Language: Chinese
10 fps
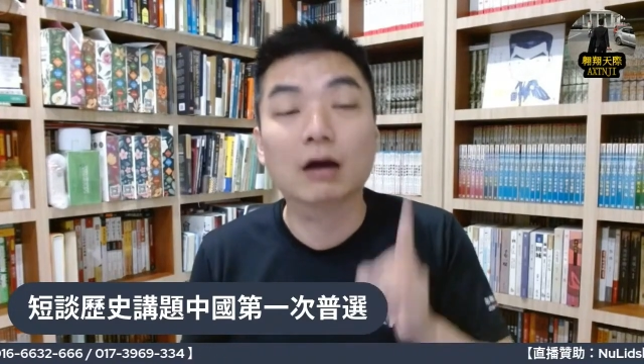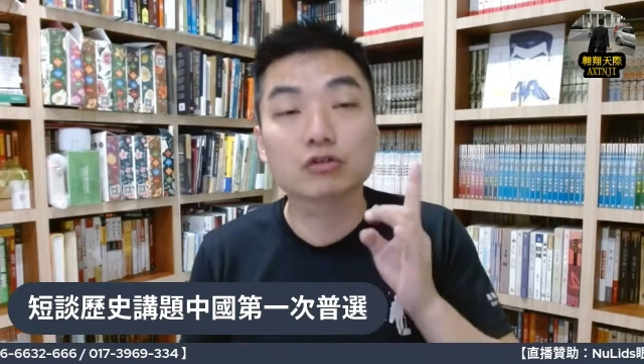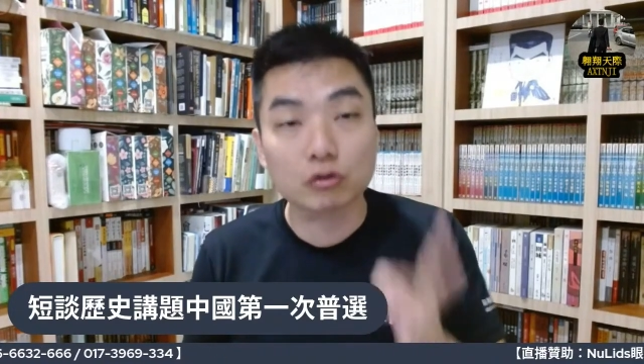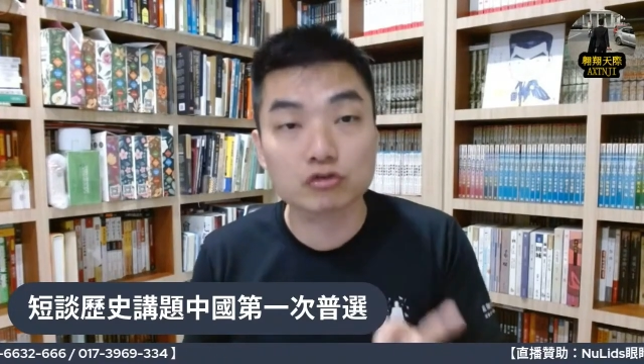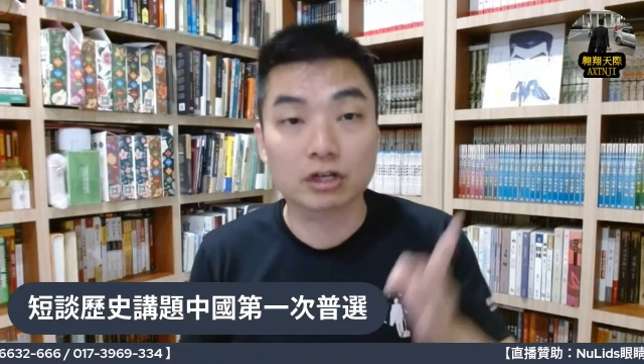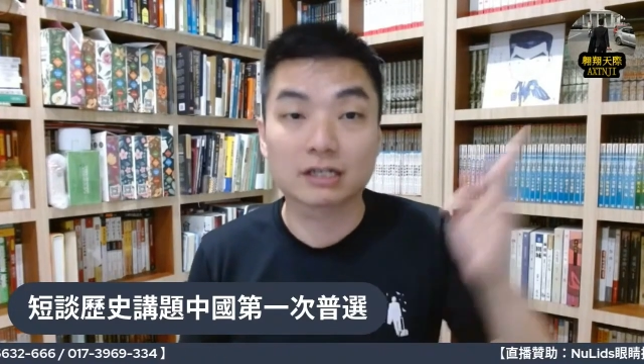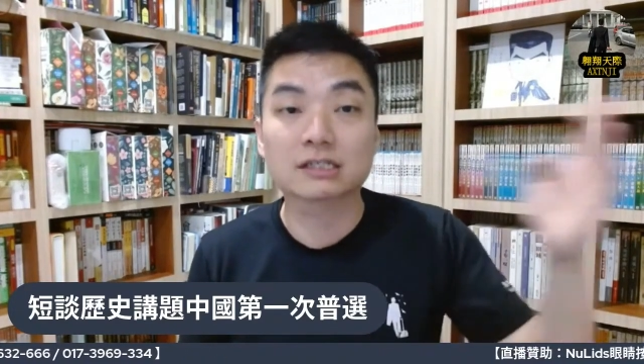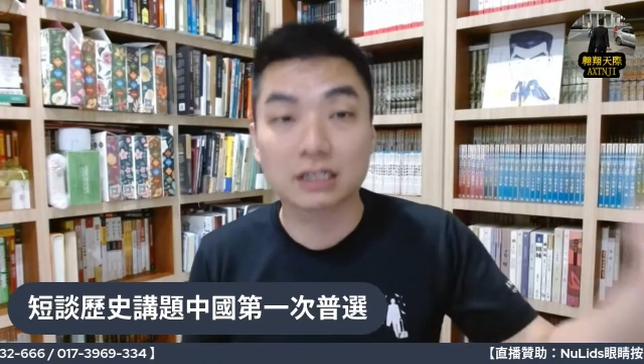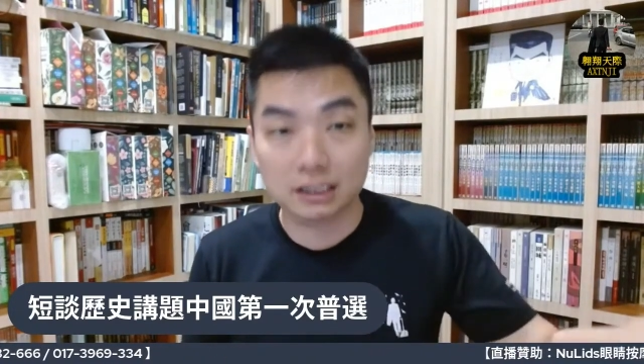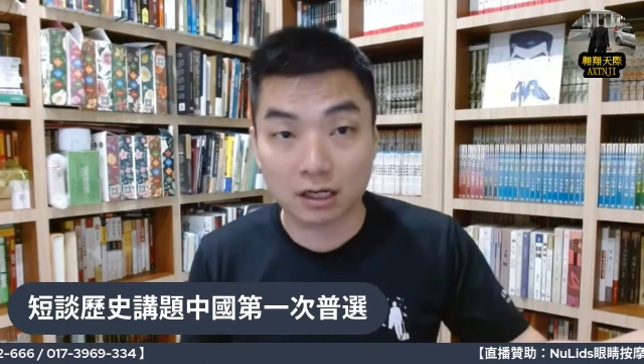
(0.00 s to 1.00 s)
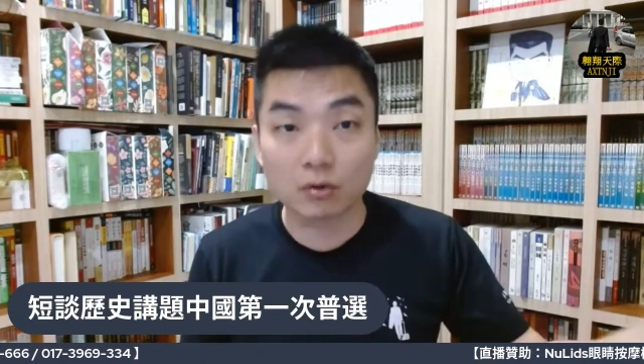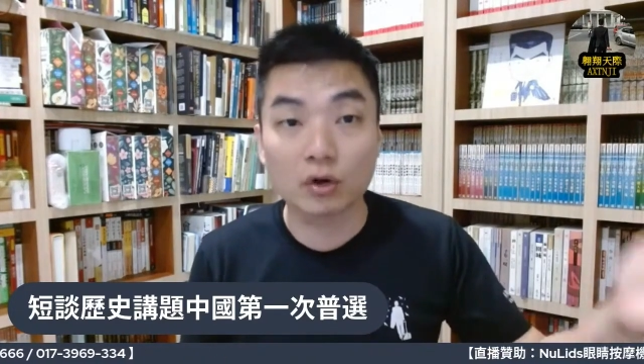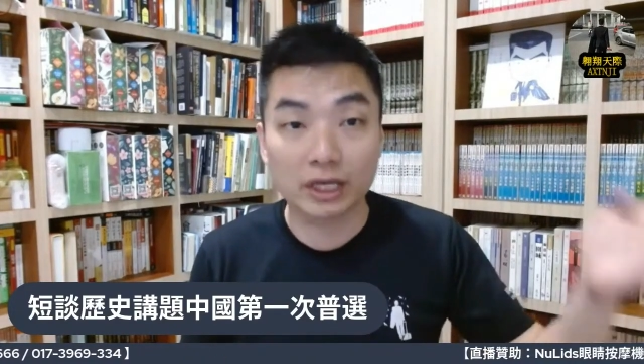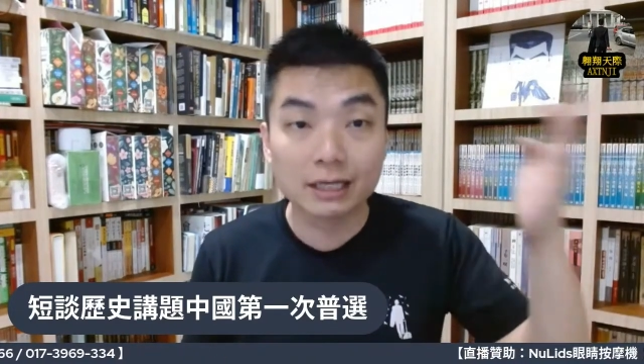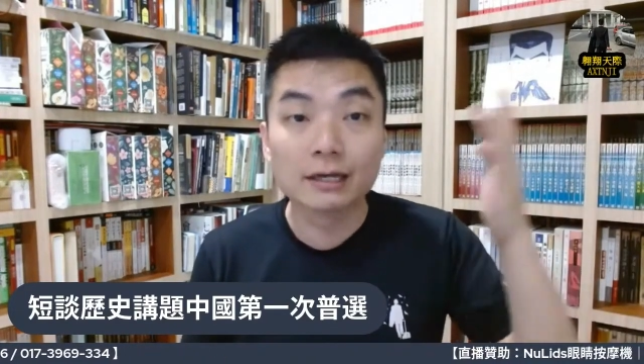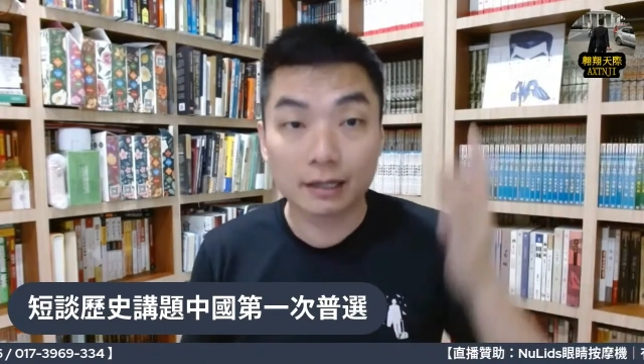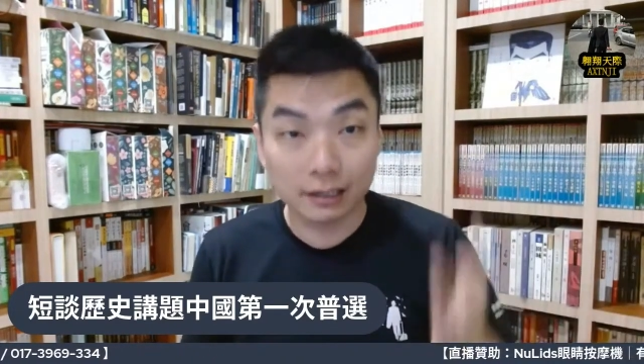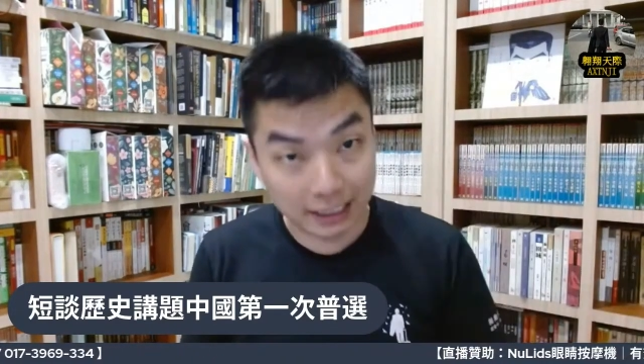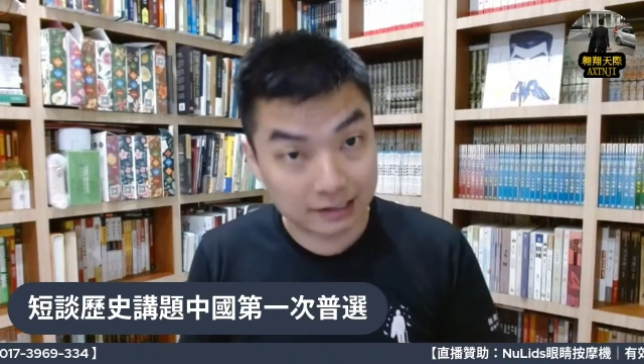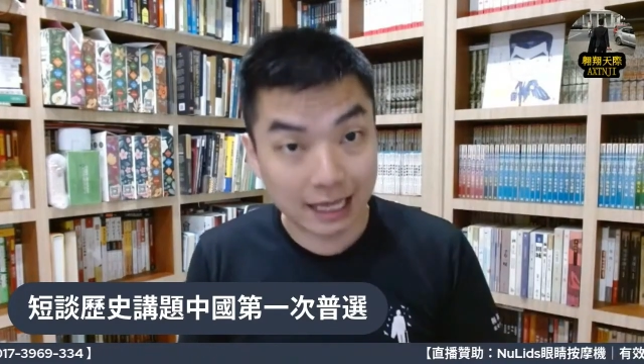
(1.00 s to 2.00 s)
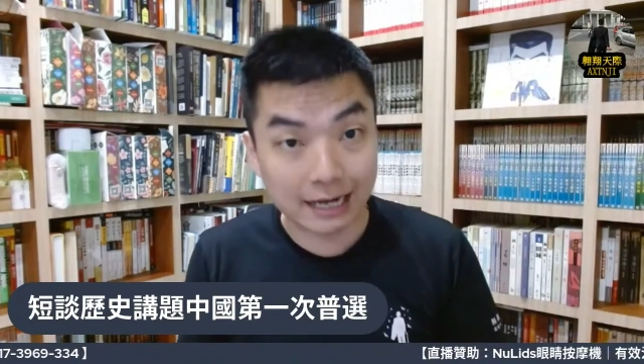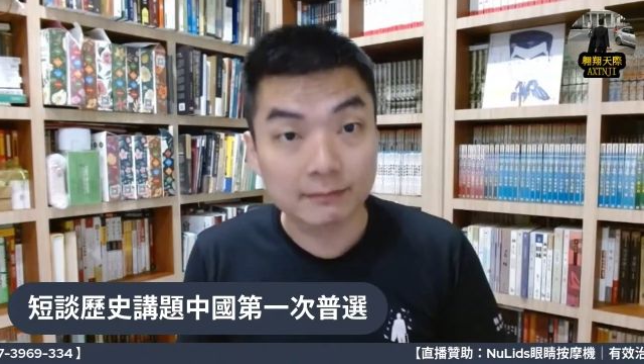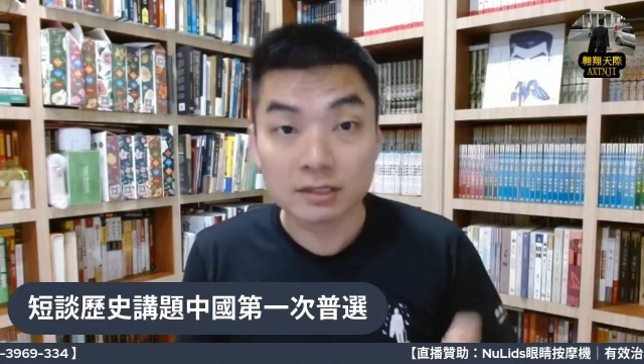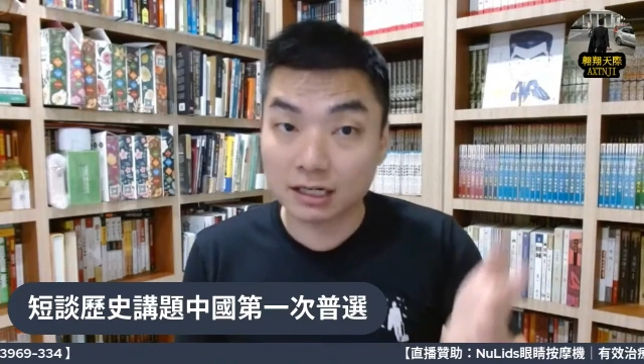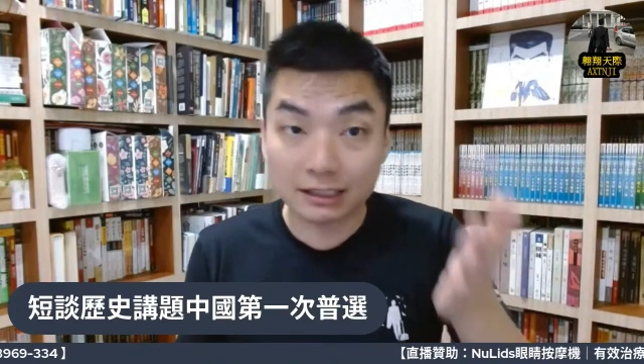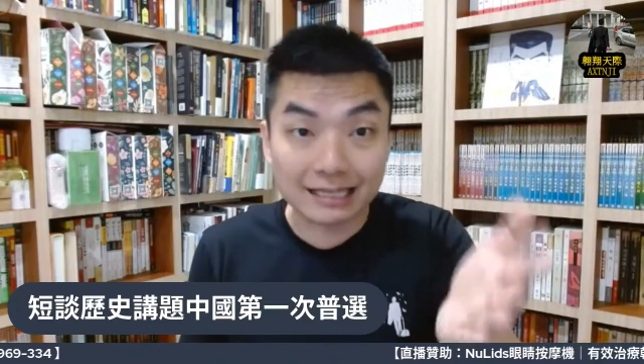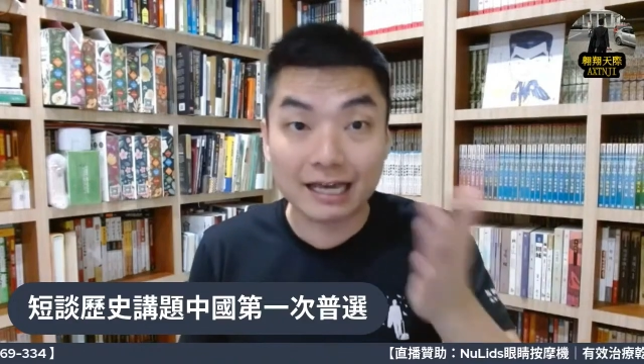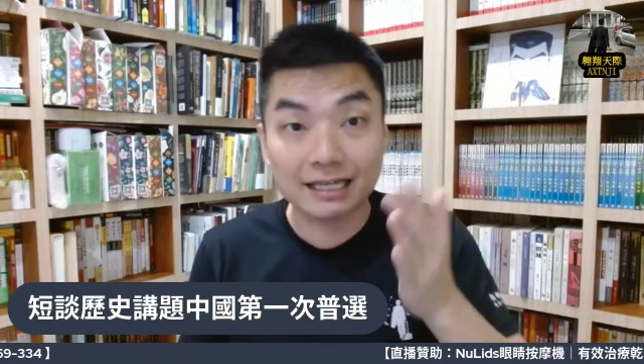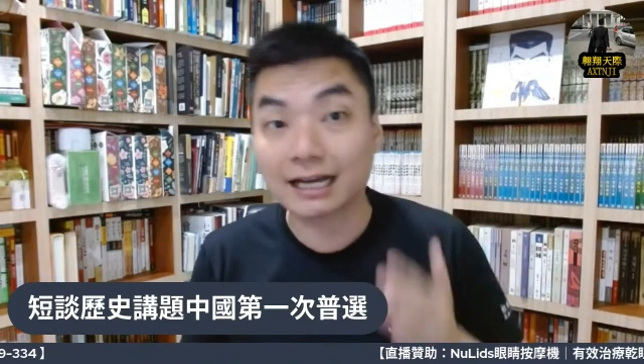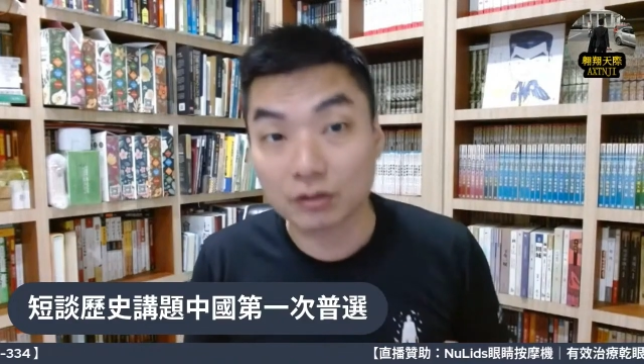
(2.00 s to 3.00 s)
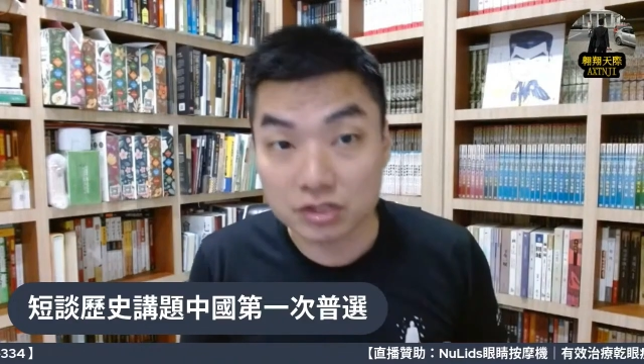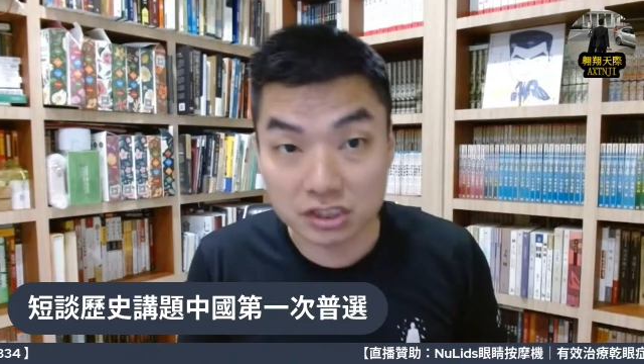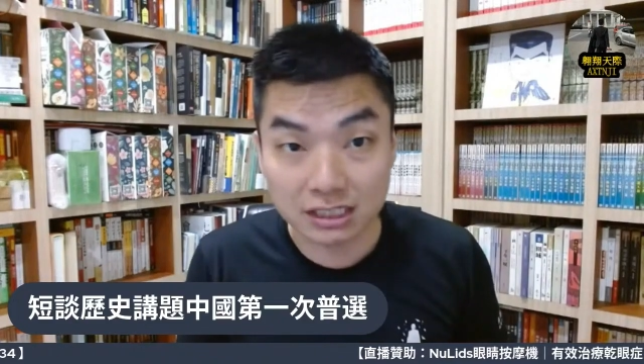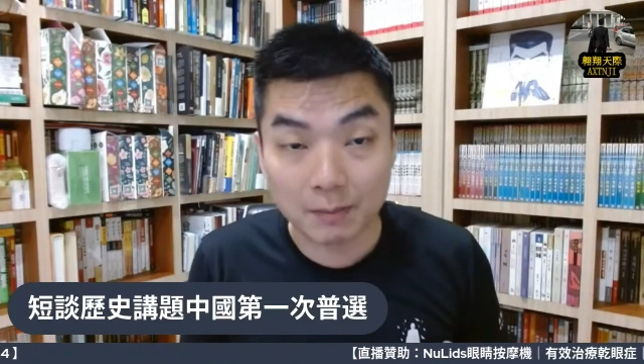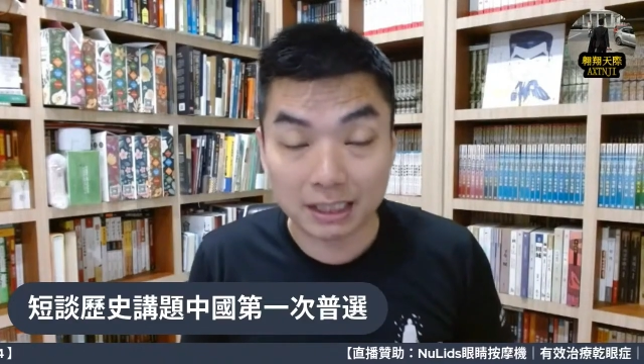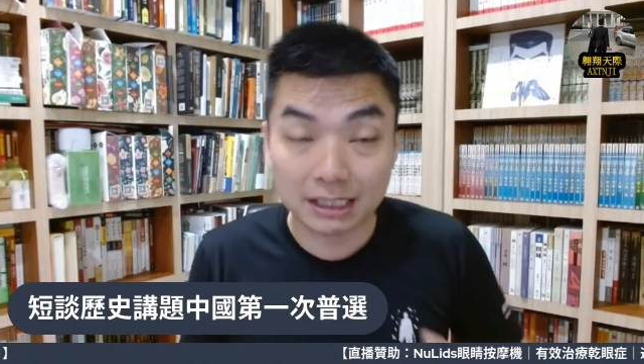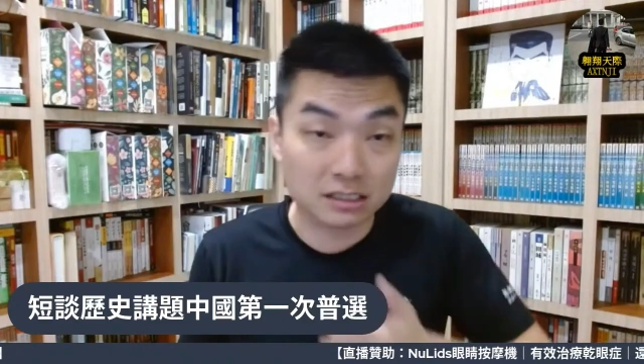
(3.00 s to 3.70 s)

然后中选的是李登辉跟连战，这个大家应该都知道吧？